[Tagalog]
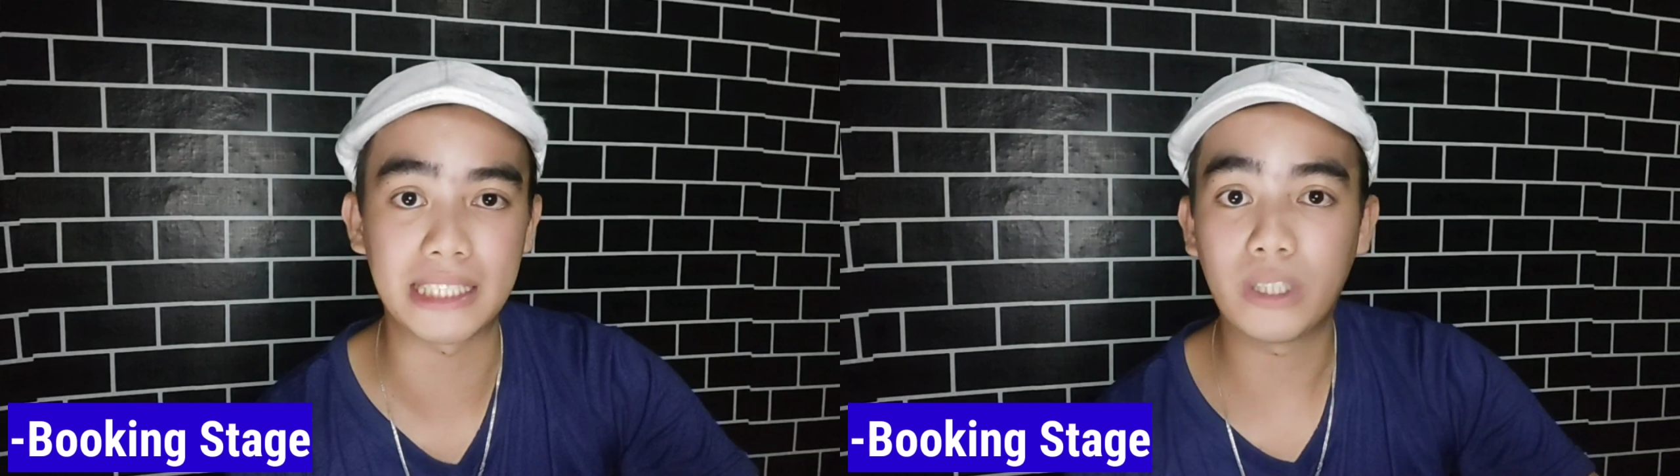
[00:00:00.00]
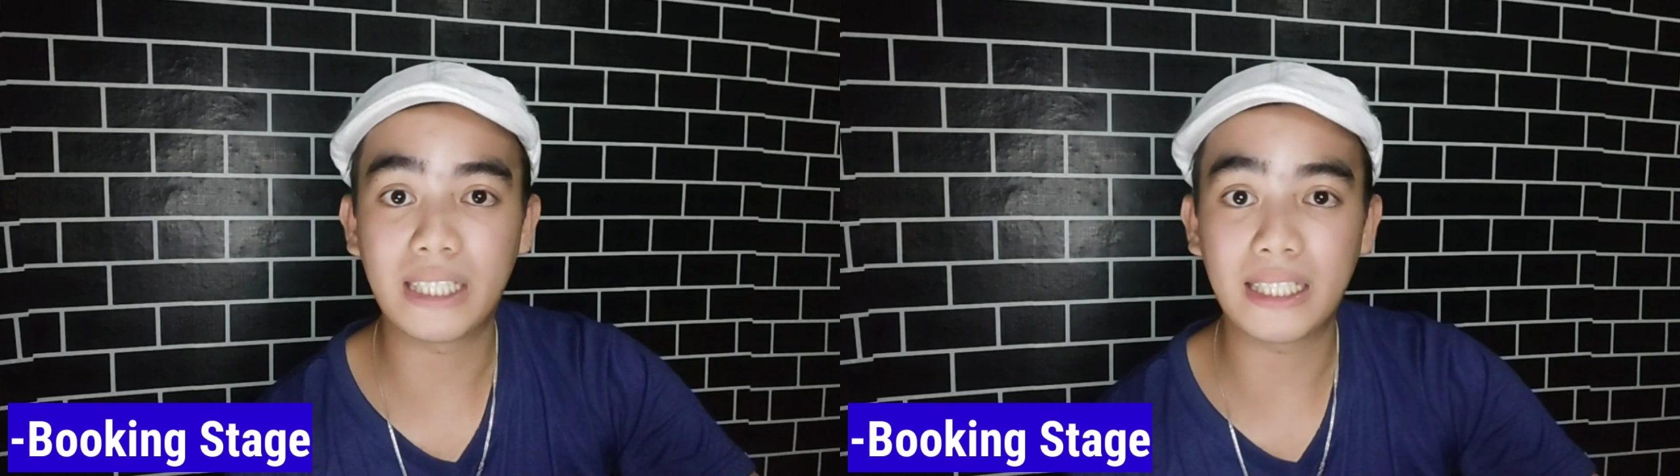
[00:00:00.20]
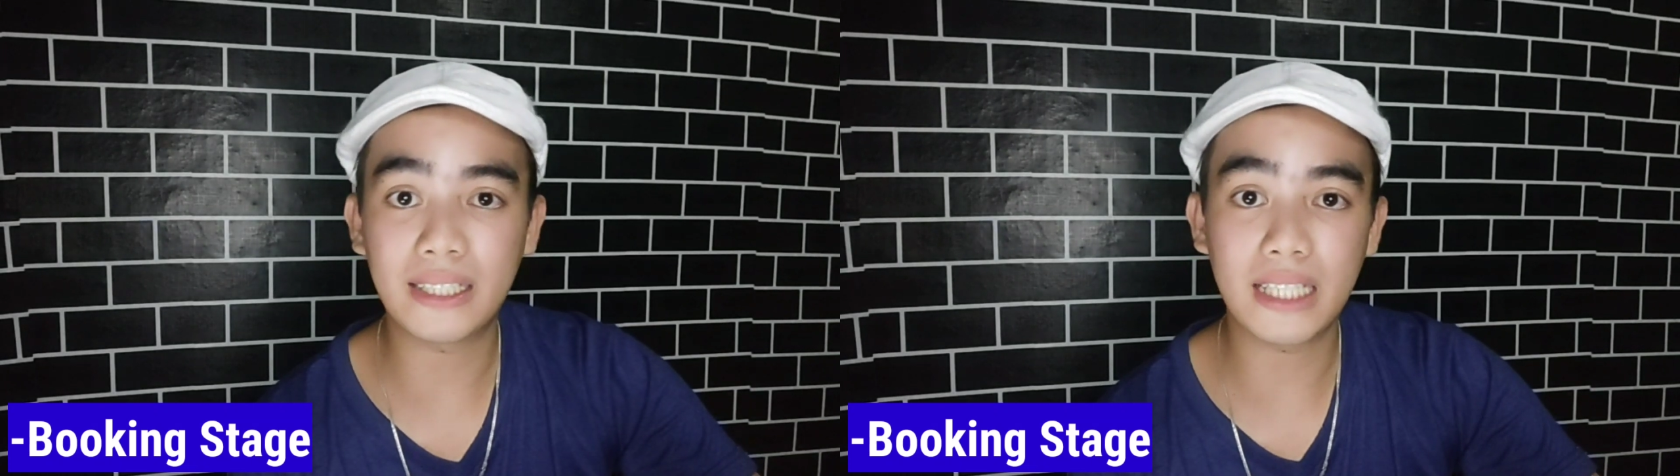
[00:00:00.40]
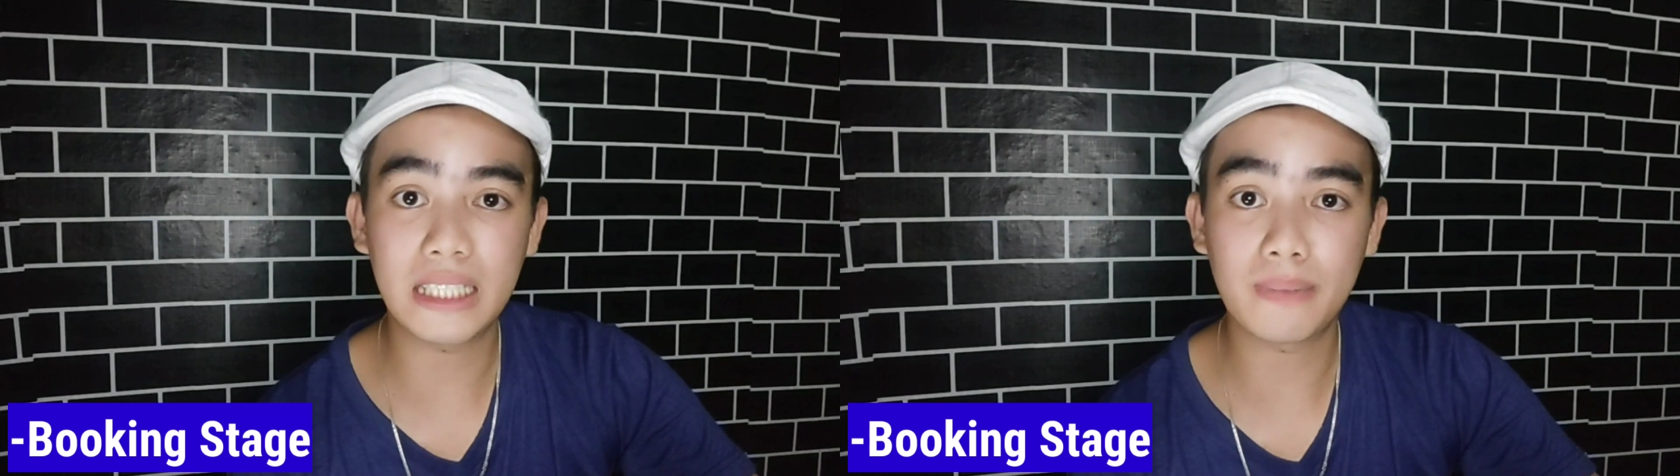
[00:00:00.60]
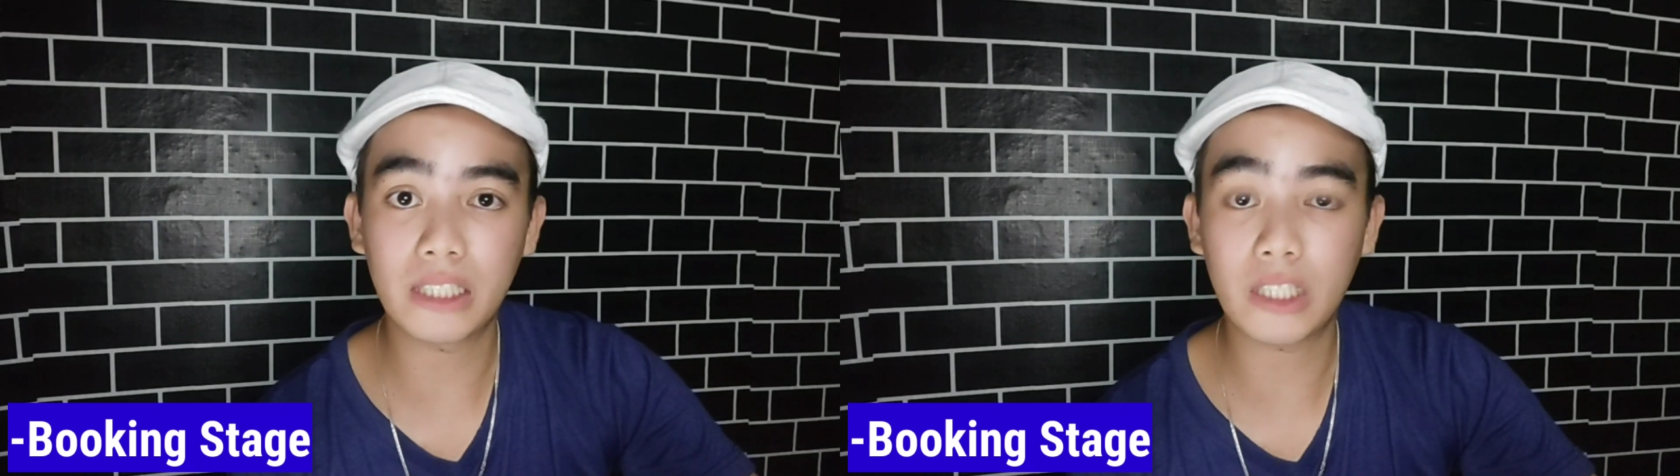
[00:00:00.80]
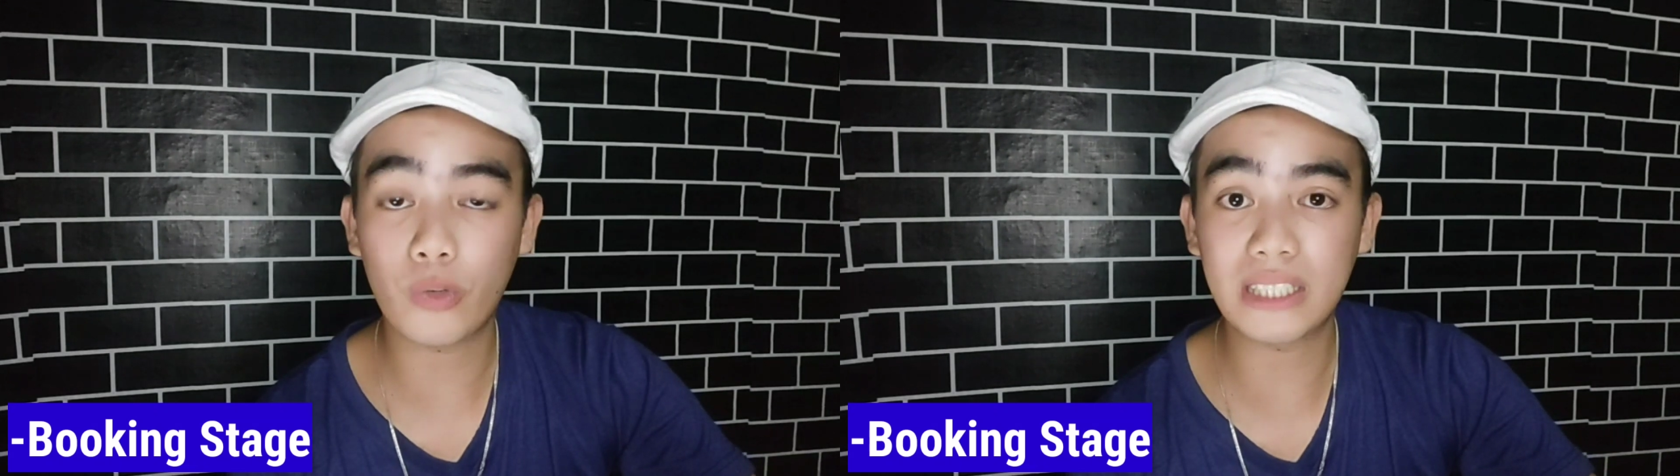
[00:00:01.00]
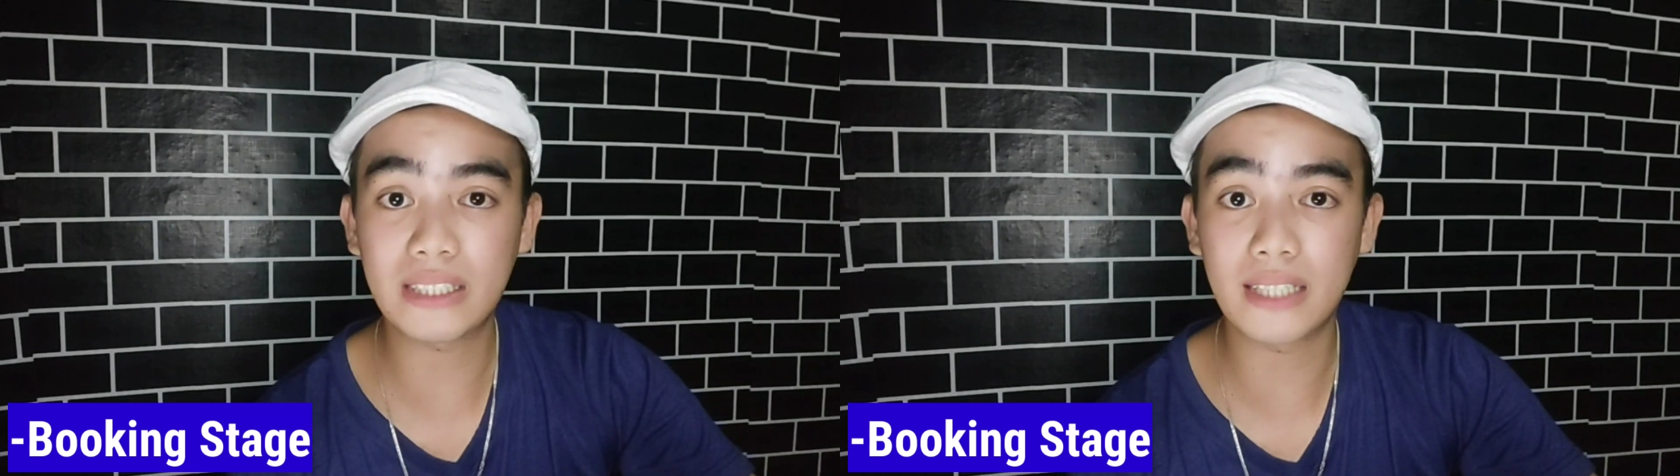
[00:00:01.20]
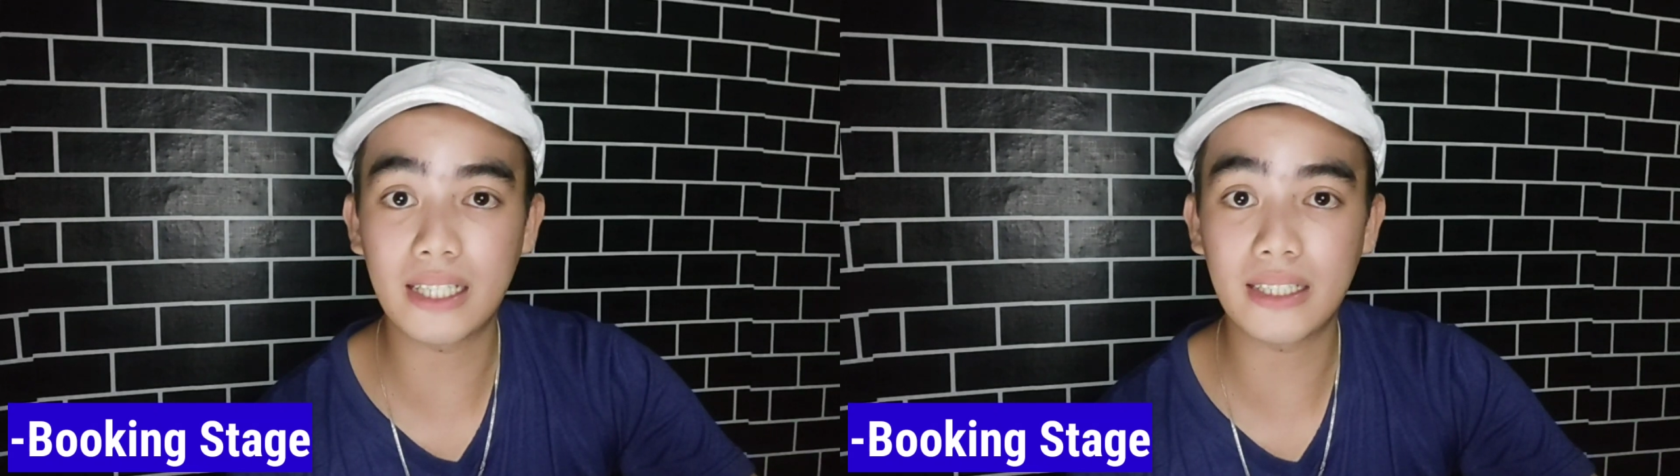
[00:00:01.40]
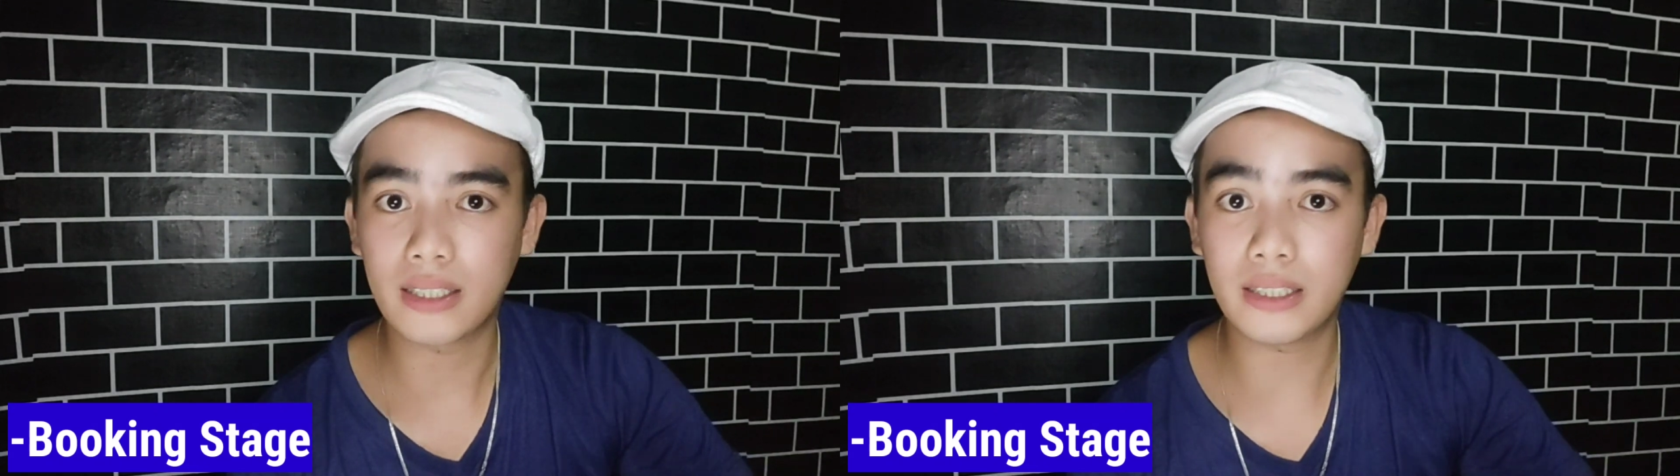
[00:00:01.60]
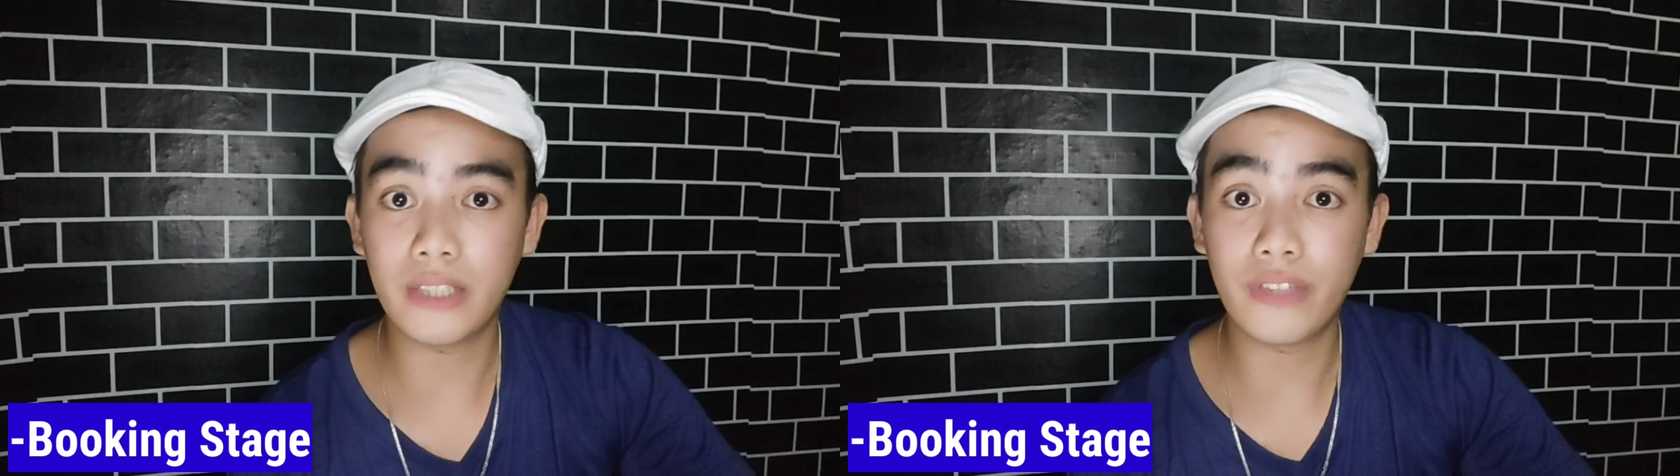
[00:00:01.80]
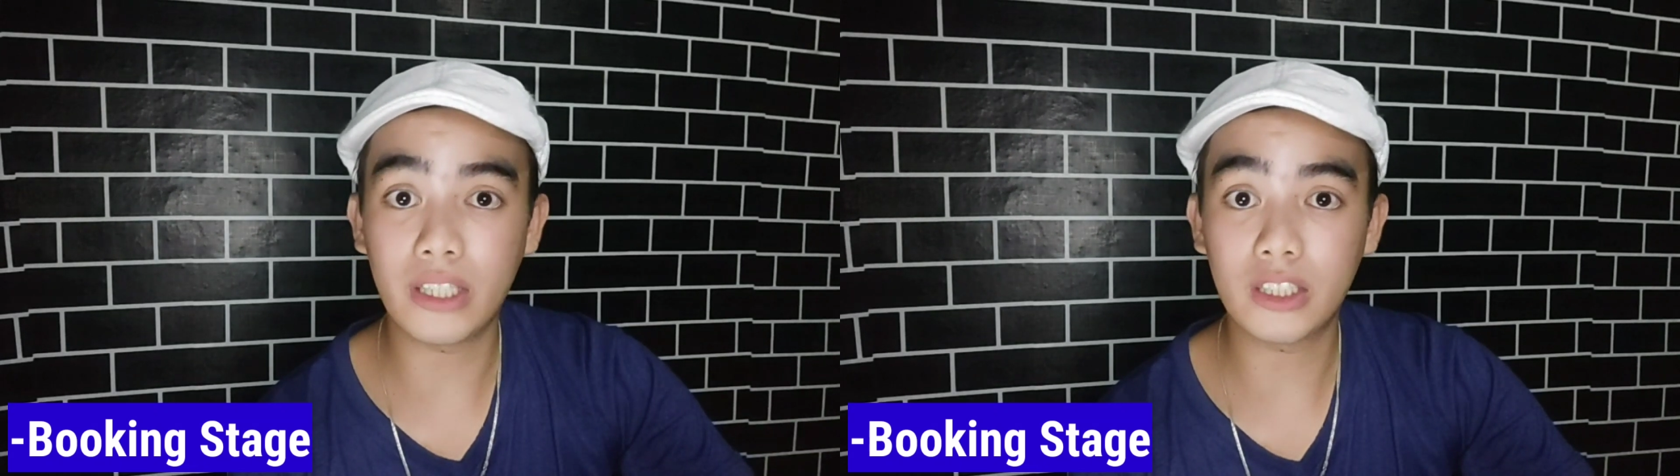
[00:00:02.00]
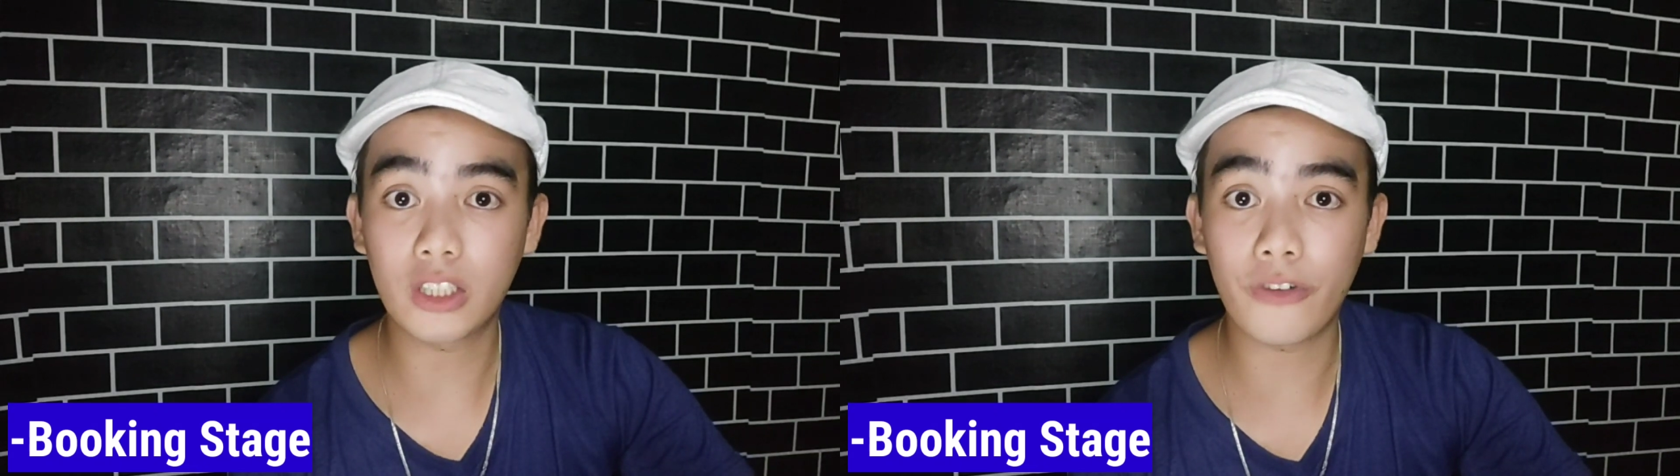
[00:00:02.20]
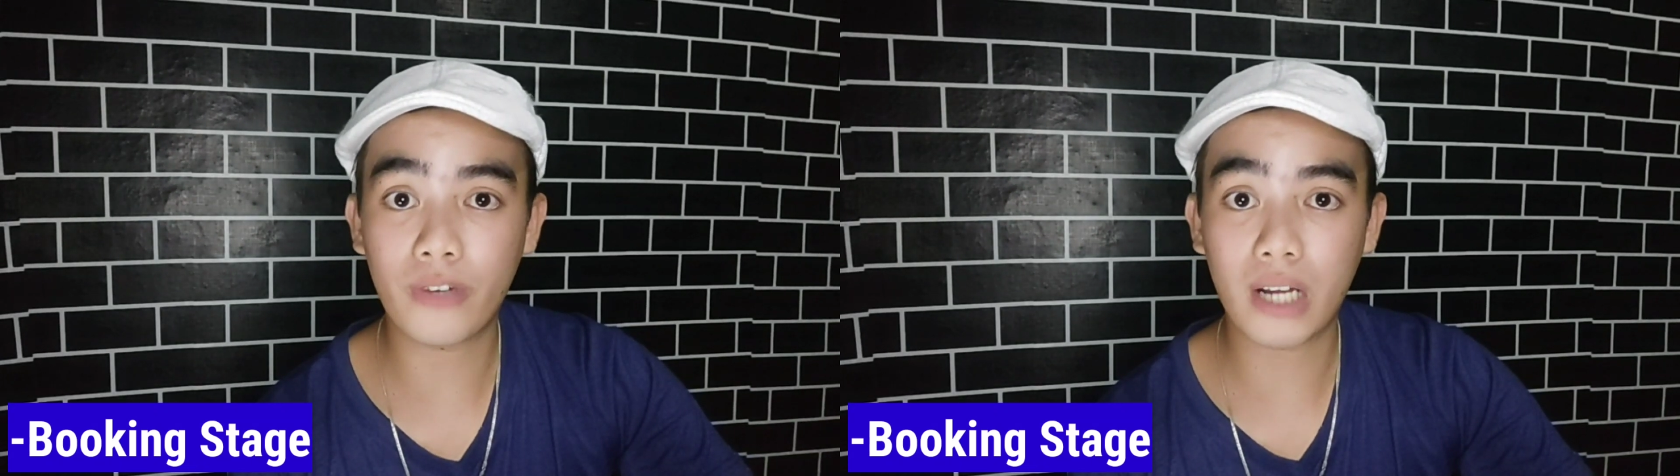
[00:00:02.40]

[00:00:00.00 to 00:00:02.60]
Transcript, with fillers: Pwede ka rin guys mag-request ng receiving soft